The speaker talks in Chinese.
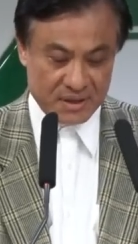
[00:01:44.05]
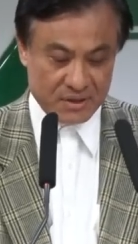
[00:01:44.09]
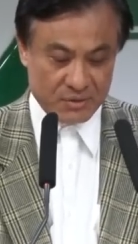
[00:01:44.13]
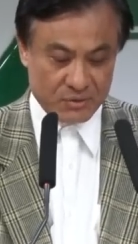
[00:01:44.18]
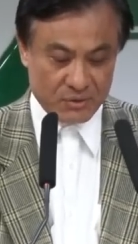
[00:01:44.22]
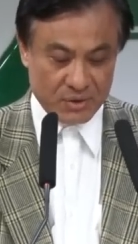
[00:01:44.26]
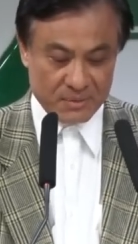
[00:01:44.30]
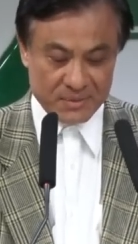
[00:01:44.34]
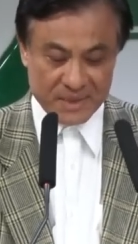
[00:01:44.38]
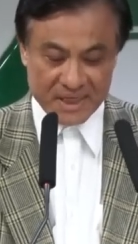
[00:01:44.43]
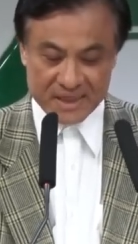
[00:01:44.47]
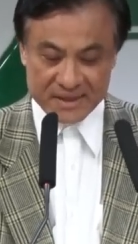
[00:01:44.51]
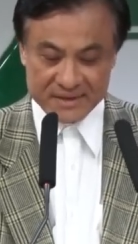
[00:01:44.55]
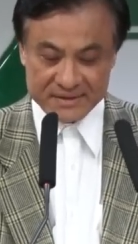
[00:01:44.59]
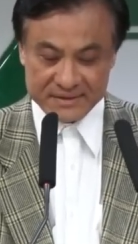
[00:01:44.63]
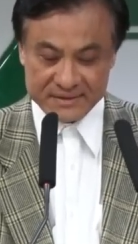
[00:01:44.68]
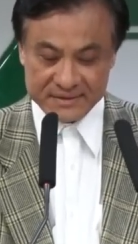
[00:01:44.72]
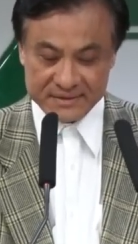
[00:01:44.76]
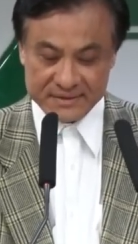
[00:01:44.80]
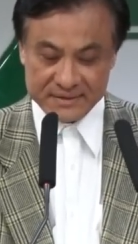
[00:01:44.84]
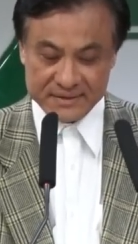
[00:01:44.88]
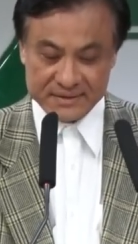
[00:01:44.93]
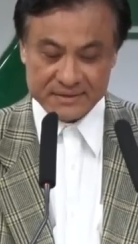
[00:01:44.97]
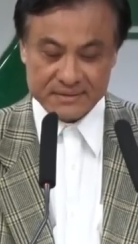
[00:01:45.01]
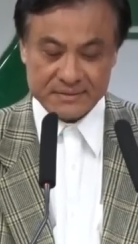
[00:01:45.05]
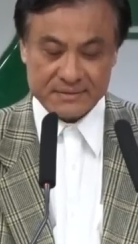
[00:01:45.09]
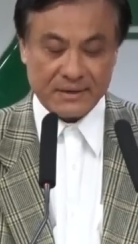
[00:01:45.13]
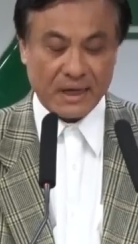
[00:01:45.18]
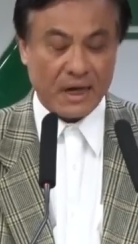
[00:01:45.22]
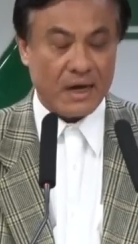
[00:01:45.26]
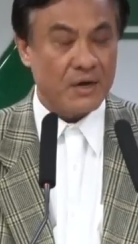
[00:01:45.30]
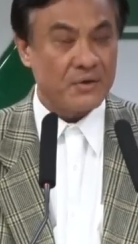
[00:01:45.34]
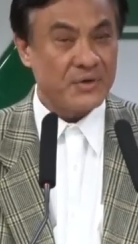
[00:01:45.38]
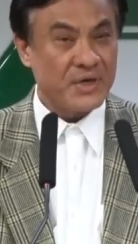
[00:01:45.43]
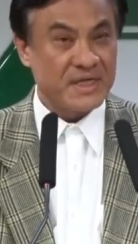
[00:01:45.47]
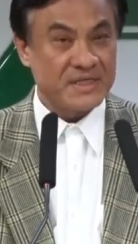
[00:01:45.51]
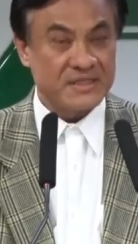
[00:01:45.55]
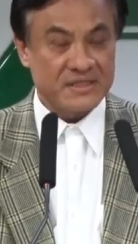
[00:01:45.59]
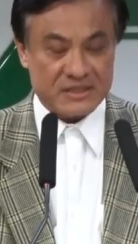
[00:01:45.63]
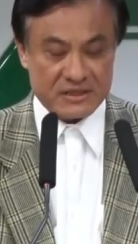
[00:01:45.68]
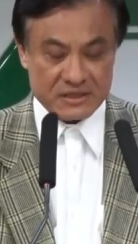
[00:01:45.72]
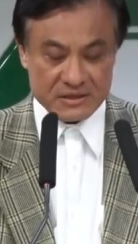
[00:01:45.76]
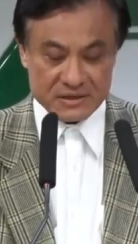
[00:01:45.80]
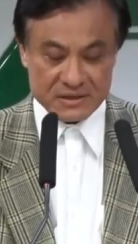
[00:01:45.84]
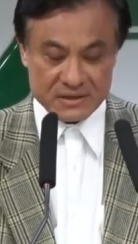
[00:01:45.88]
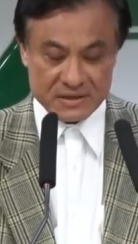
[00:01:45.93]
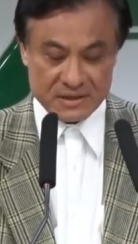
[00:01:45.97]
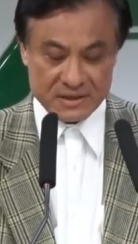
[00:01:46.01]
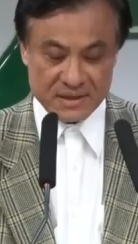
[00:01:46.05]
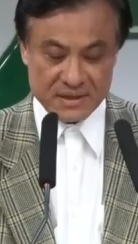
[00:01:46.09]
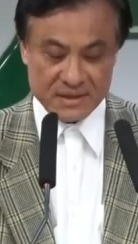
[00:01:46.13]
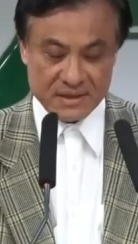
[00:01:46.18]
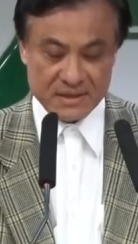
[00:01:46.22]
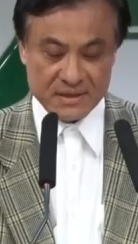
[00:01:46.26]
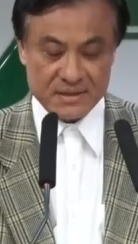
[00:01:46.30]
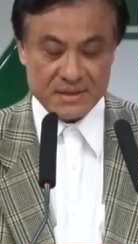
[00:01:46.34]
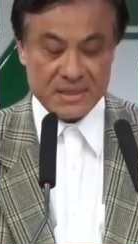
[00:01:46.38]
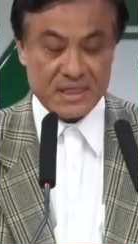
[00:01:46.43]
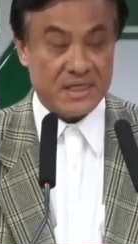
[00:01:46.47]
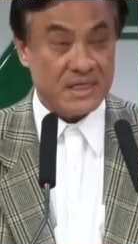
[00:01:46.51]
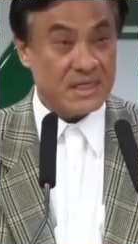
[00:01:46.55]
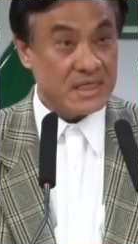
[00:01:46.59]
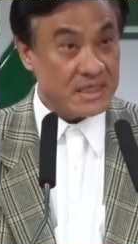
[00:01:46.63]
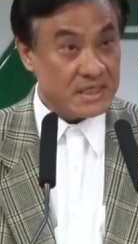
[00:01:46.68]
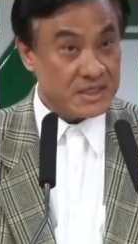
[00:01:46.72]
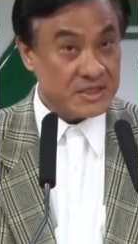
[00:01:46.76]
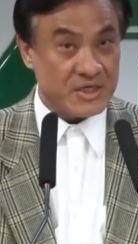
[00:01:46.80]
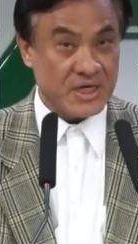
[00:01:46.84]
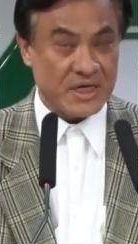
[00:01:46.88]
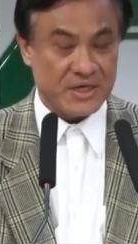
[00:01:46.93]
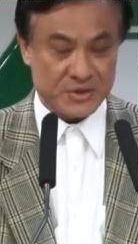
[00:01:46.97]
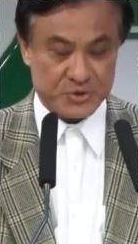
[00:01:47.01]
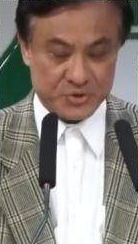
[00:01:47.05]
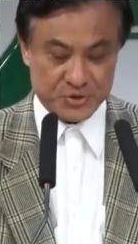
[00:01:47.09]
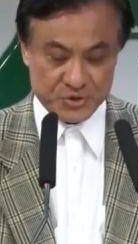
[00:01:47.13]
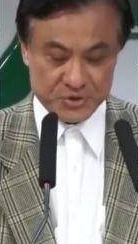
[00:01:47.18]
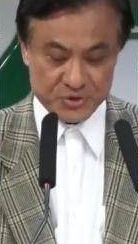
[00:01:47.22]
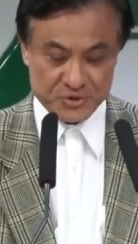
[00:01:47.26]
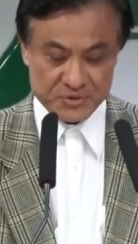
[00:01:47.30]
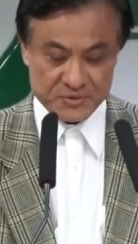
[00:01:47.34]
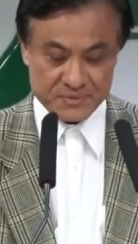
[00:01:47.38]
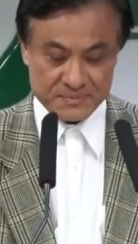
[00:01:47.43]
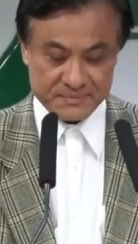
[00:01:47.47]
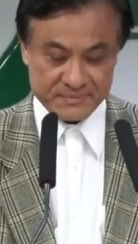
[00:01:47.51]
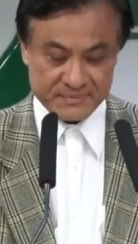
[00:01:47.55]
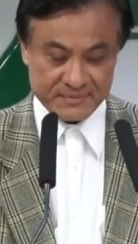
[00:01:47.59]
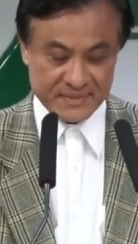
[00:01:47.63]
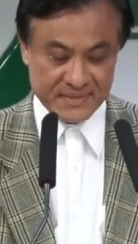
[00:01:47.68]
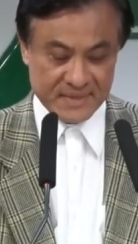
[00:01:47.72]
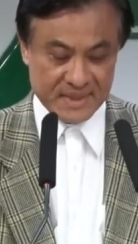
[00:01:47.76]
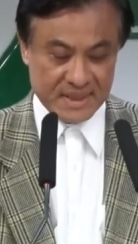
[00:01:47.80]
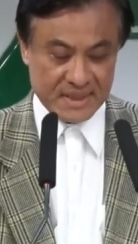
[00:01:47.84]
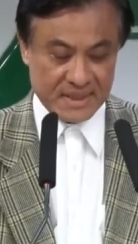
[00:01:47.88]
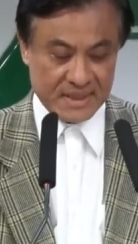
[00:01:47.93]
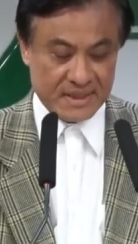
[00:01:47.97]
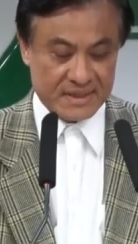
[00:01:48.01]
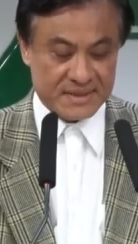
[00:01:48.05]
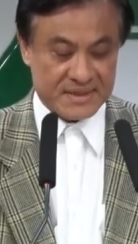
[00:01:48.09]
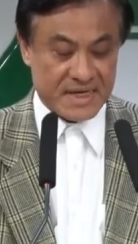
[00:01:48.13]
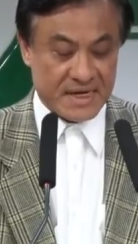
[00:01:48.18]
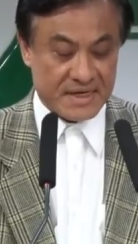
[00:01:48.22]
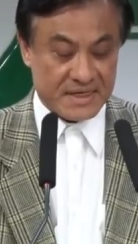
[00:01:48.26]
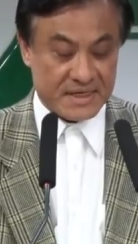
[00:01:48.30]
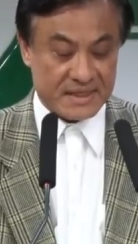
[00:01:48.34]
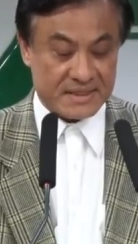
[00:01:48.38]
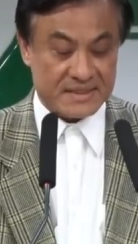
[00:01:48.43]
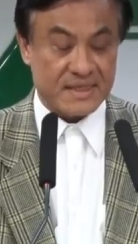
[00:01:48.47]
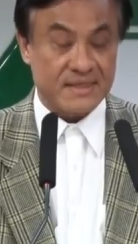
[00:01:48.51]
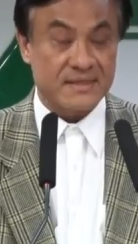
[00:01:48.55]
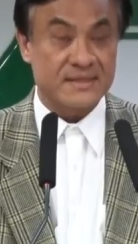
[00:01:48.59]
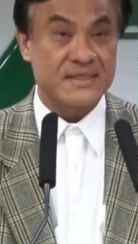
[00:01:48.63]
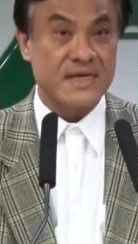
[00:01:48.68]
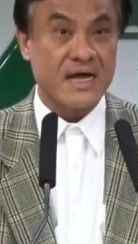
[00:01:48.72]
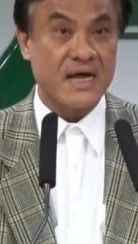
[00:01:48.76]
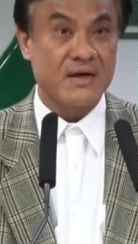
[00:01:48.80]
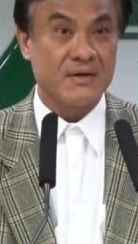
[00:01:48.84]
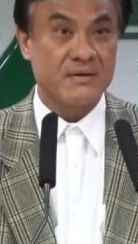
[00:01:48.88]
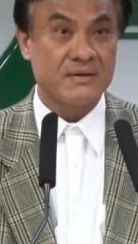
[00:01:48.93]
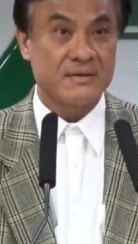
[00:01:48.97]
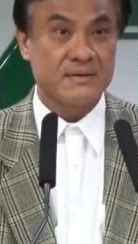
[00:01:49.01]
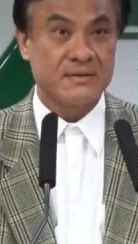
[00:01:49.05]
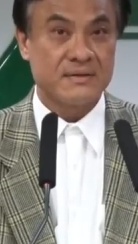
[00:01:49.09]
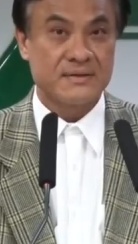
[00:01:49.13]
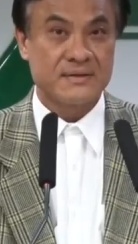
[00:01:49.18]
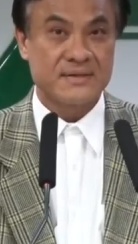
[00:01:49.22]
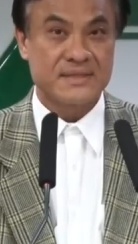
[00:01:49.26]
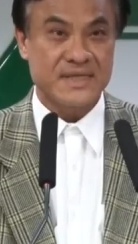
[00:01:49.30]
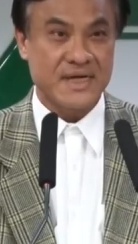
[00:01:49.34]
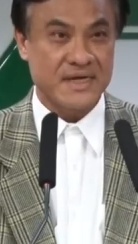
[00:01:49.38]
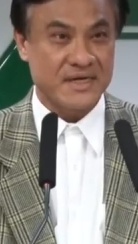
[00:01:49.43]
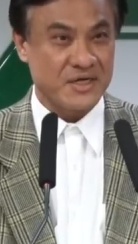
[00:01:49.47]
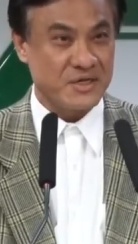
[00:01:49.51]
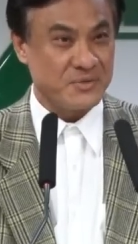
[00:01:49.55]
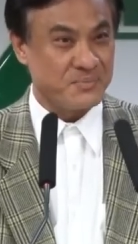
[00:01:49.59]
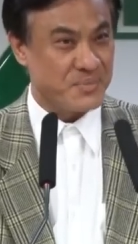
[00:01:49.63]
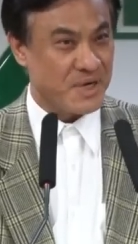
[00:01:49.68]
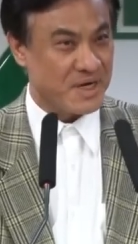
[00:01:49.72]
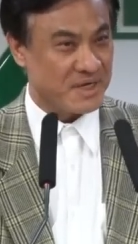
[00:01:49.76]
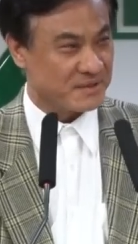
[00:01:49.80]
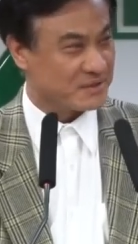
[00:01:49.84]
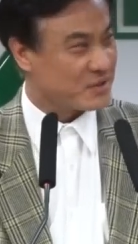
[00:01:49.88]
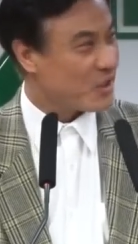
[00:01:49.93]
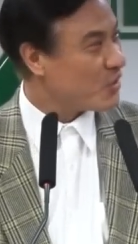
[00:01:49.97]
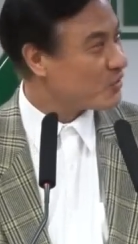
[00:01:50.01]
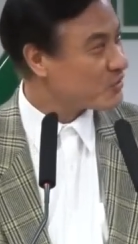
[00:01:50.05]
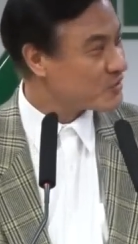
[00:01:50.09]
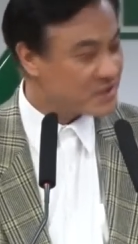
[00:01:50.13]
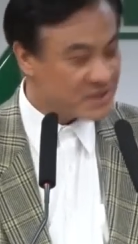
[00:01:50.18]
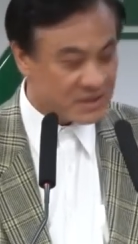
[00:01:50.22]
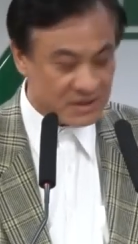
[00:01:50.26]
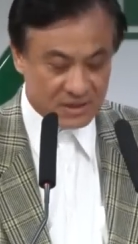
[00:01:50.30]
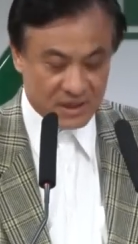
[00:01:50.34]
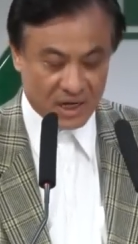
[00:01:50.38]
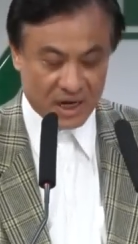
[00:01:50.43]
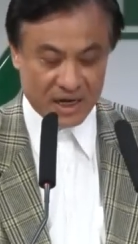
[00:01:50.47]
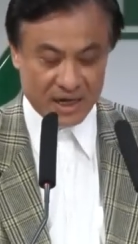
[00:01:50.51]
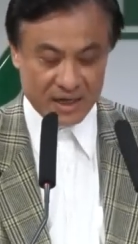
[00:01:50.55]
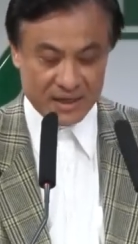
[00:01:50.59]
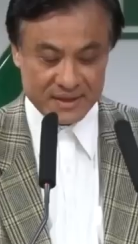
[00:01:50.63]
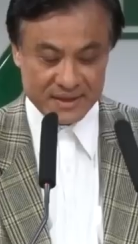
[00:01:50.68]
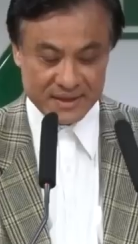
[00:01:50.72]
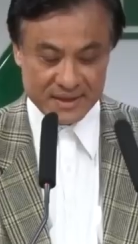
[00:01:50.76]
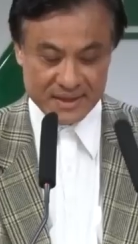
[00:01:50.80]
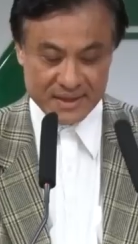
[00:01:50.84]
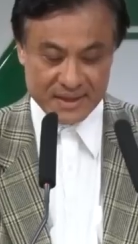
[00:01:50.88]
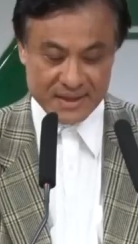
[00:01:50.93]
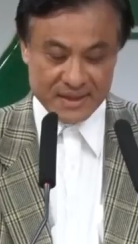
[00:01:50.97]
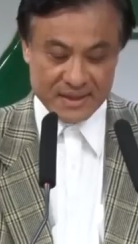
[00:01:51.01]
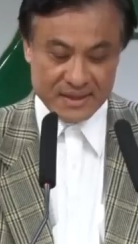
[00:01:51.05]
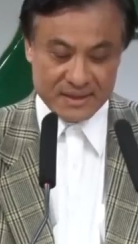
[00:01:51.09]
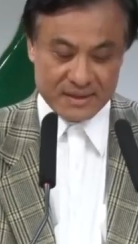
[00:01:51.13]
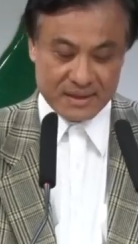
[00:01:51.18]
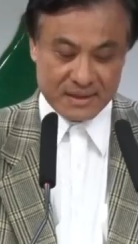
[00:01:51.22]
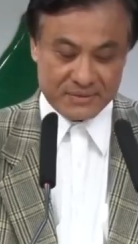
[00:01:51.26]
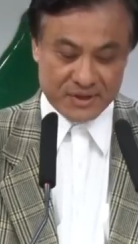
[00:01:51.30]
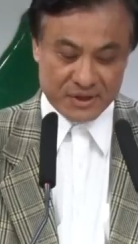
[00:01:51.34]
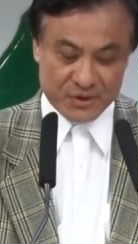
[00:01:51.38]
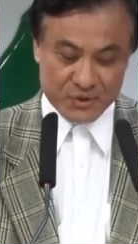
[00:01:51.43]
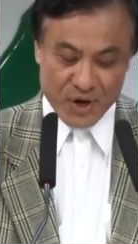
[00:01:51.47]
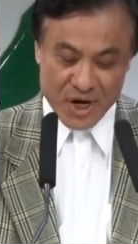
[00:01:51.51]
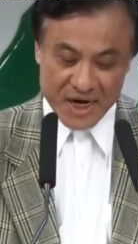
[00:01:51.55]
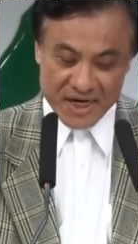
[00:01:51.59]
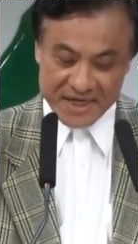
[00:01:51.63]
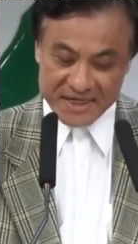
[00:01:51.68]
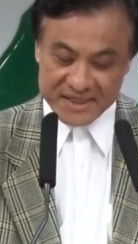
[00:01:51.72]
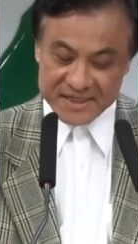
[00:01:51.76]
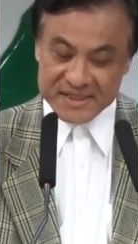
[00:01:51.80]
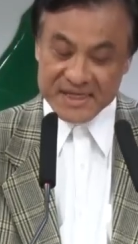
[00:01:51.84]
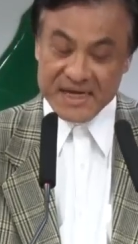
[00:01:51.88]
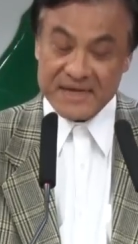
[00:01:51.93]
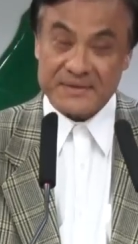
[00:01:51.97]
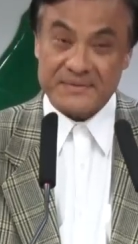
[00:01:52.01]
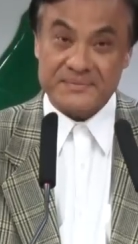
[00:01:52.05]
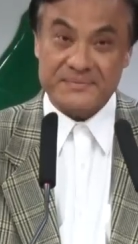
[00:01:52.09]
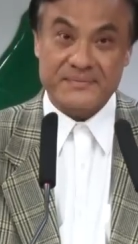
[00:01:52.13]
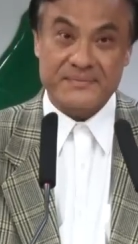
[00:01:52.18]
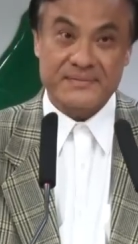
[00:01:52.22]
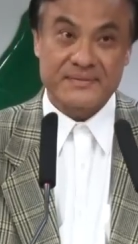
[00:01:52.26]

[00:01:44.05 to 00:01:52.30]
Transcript: 我们桃园市第一选区建议征召郑运鹏同志啊。那么，花莲县